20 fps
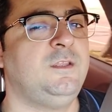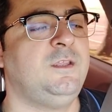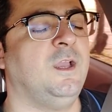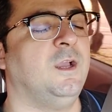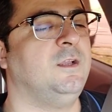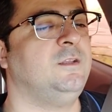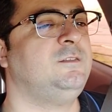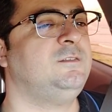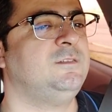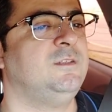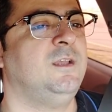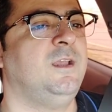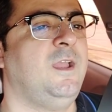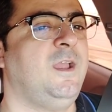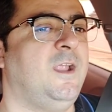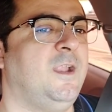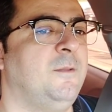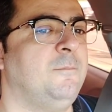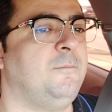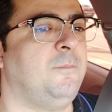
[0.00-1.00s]
que antes
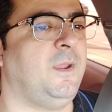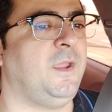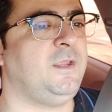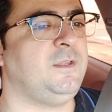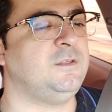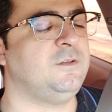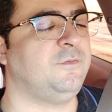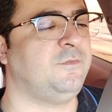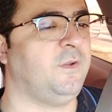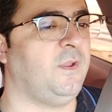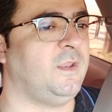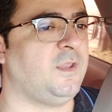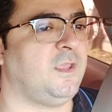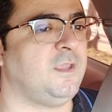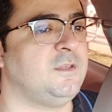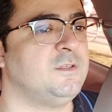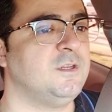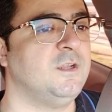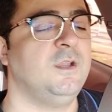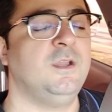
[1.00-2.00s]
era bem
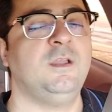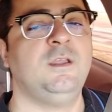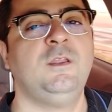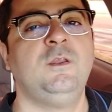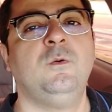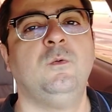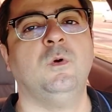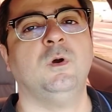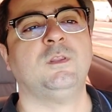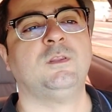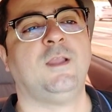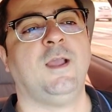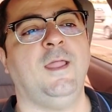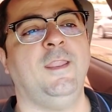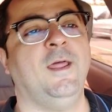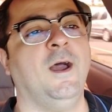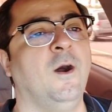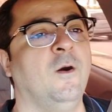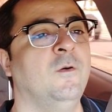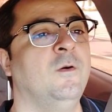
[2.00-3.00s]
diferente. E o outro
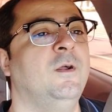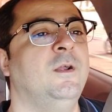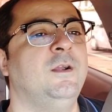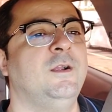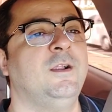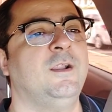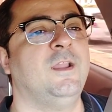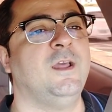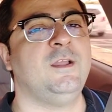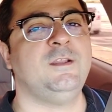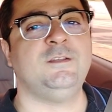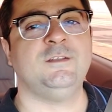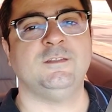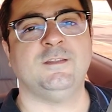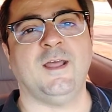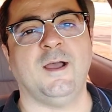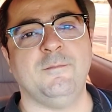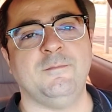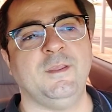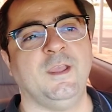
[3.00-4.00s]
canal, grande
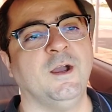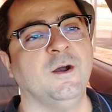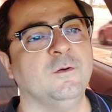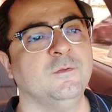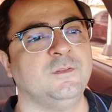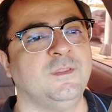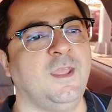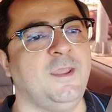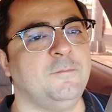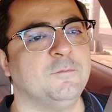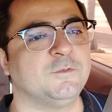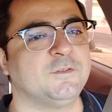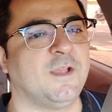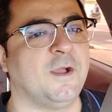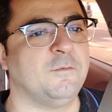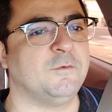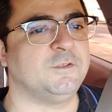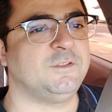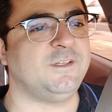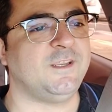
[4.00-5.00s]
Damião, Demos
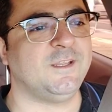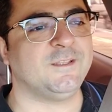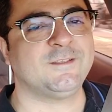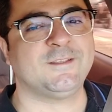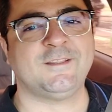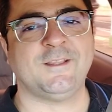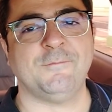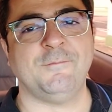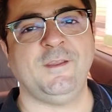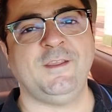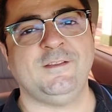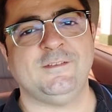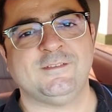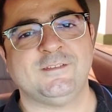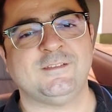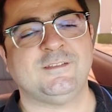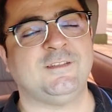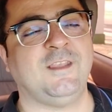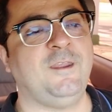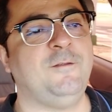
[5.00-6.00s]
Rabugento, que também
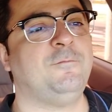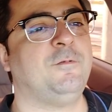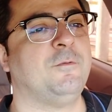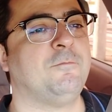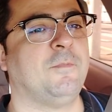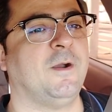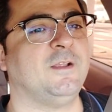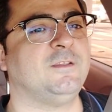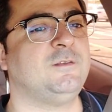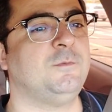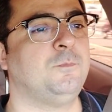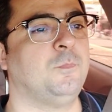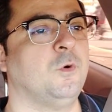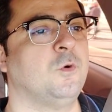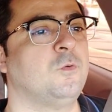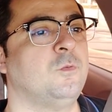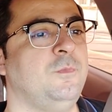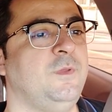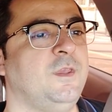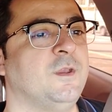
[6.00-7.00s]
sempre
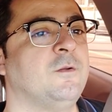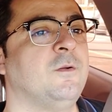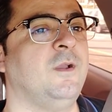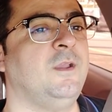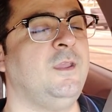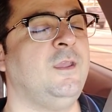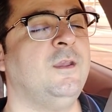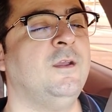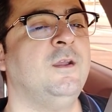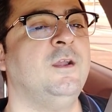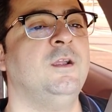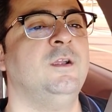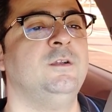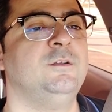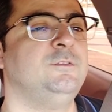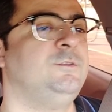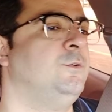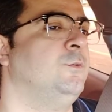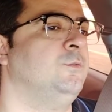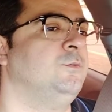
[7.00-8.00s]
participou comigo aí,
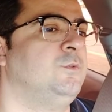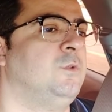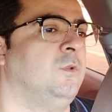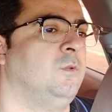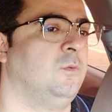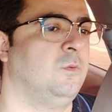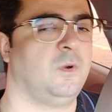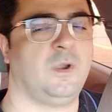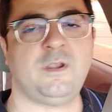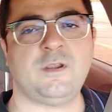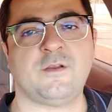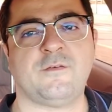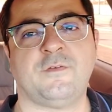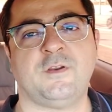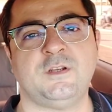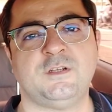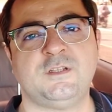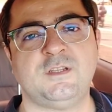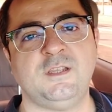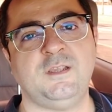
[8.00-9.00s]
junto do World
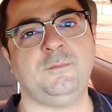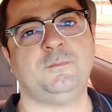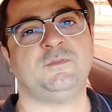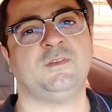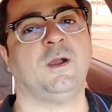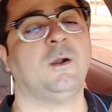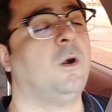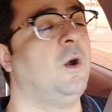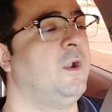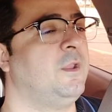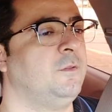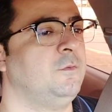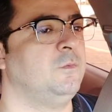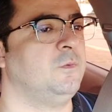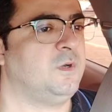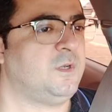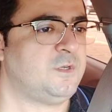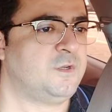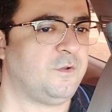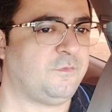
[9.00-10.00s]
of Airships, agora
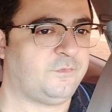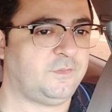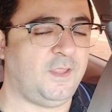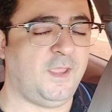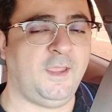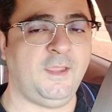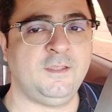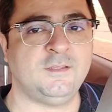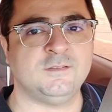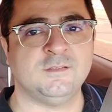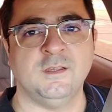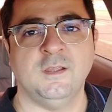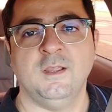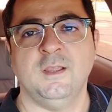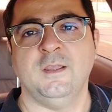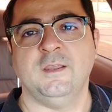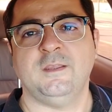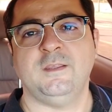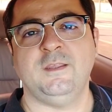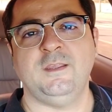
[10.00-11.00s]
no World of Tanks,
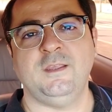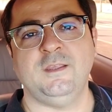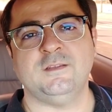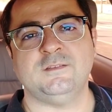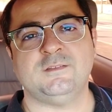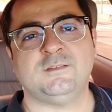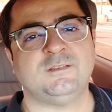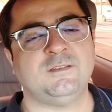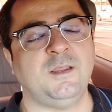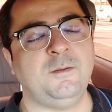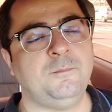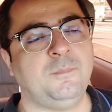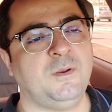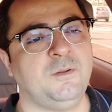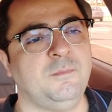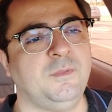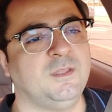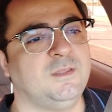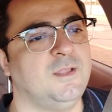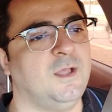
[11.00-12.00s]
e
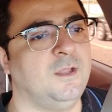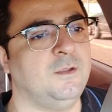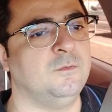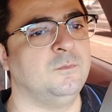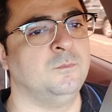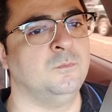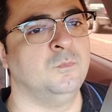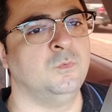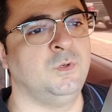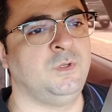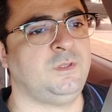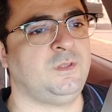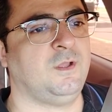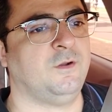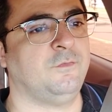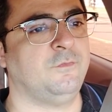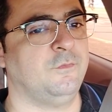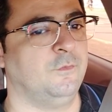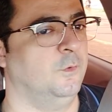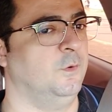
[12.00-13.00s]
sempre me dando
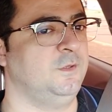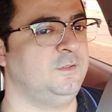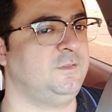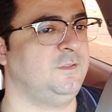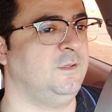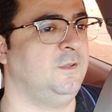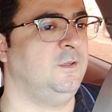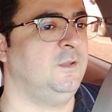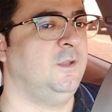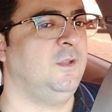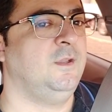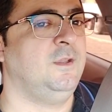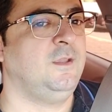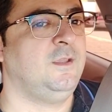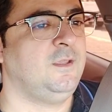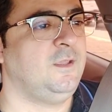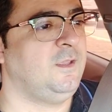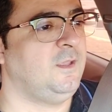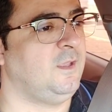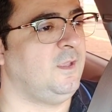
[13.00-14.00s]
muita força.
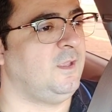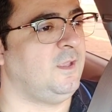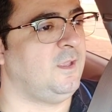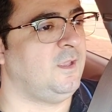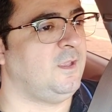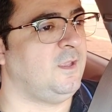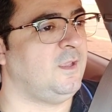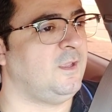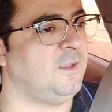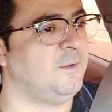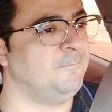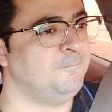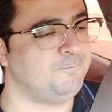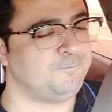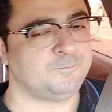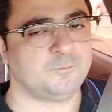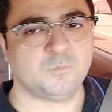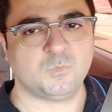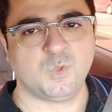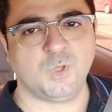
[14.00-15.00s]
E
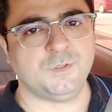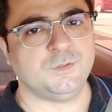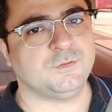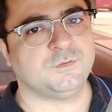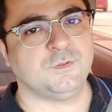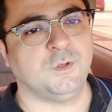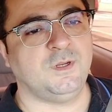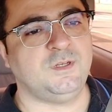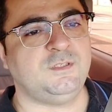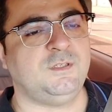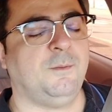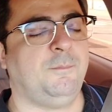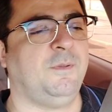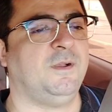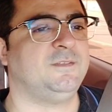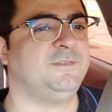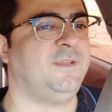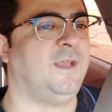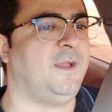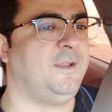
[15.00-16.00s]
todos dois já
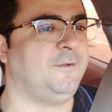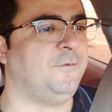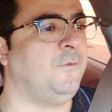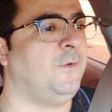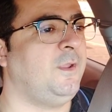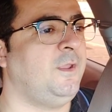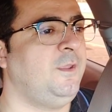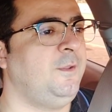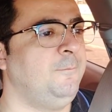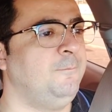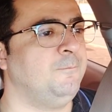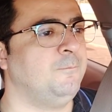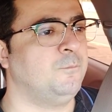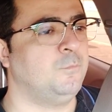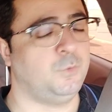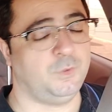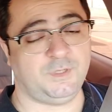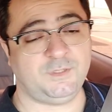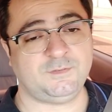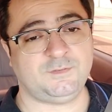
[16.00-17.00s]
passaram aí
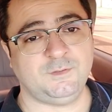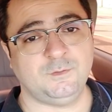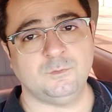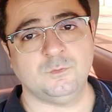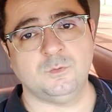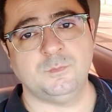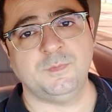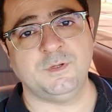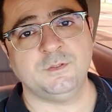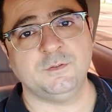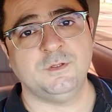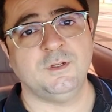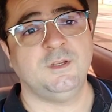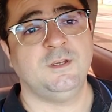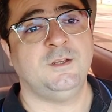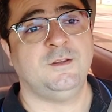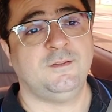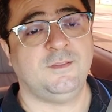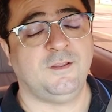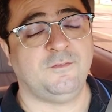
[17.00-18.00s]
por esse número,
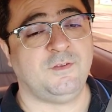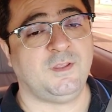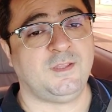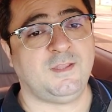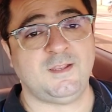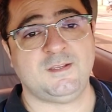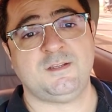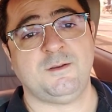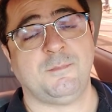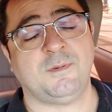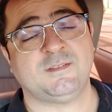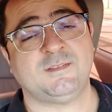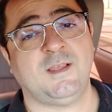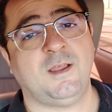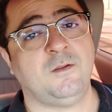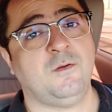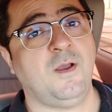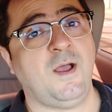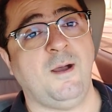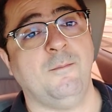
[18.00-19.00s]
na verdade já
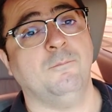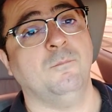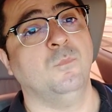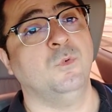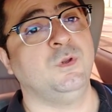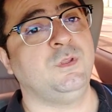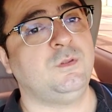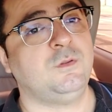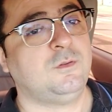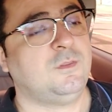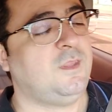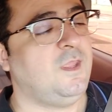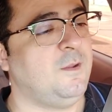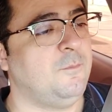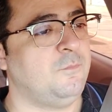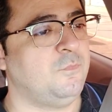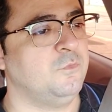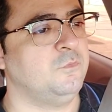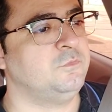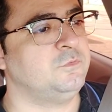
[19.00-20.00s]
passaram há muito
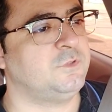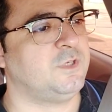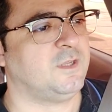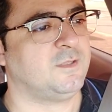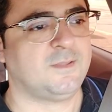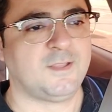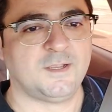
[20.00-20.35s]
tempo, um já